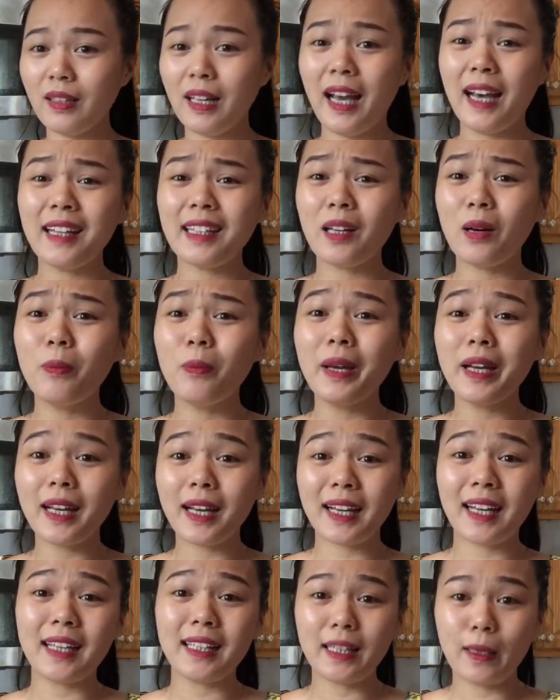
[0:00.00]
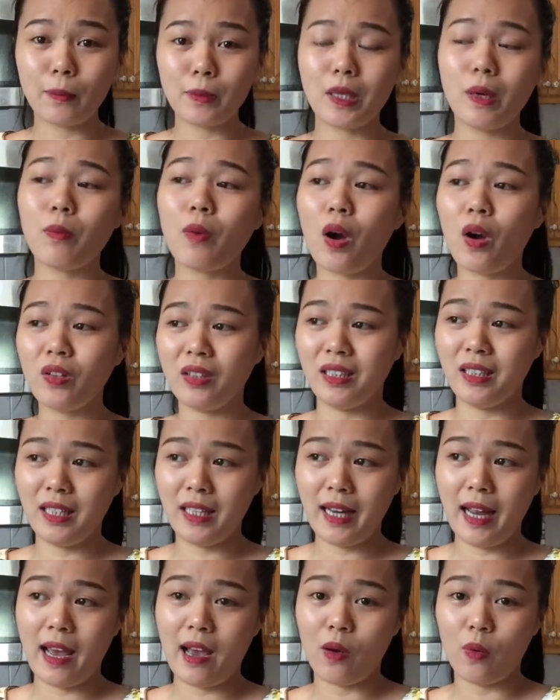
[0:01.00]
anh không biết cái cách chăm sóc con như
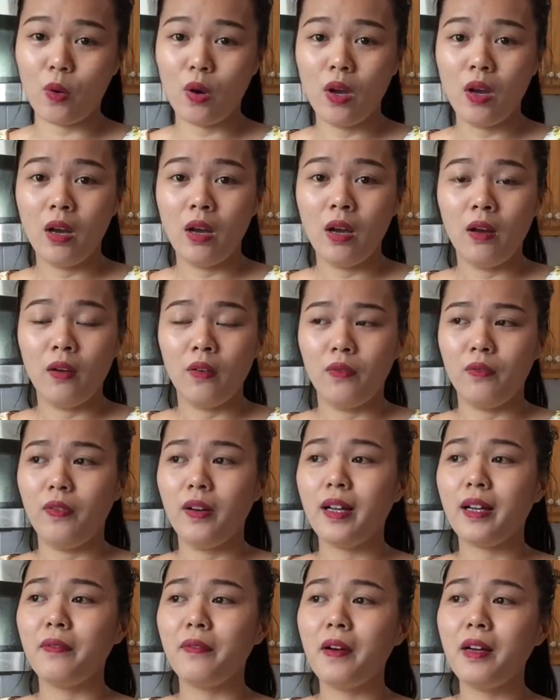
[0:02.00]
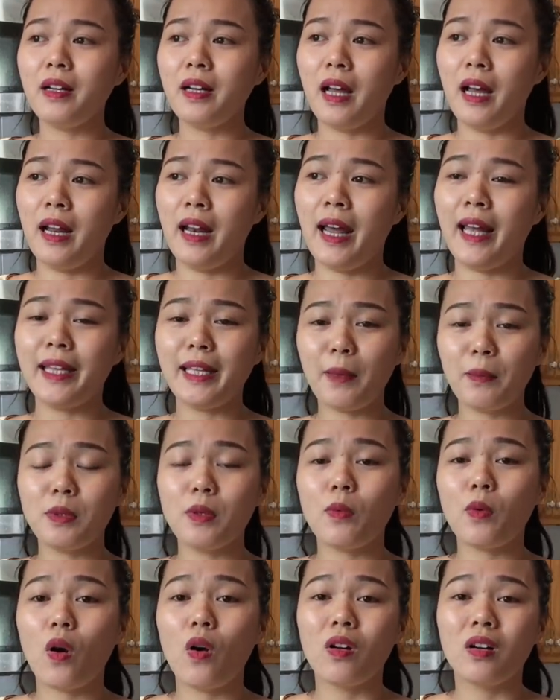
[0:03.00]
thế nào, với cái vấn đề là anh chăm
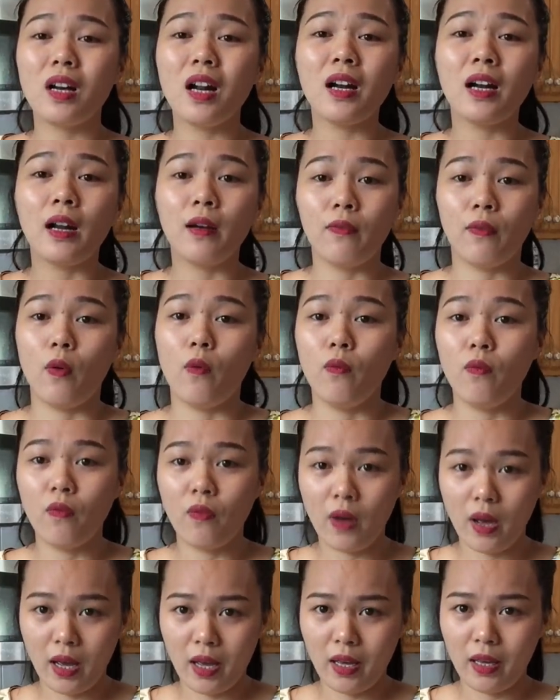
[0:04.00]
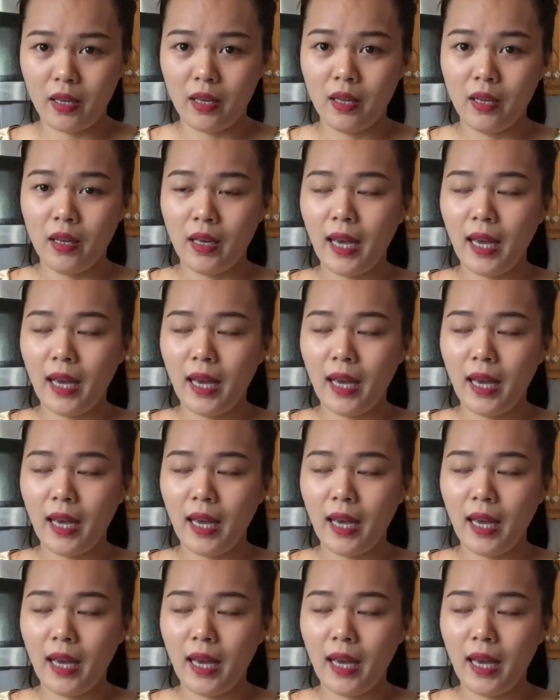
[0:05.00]
sóc con rất là vụng về.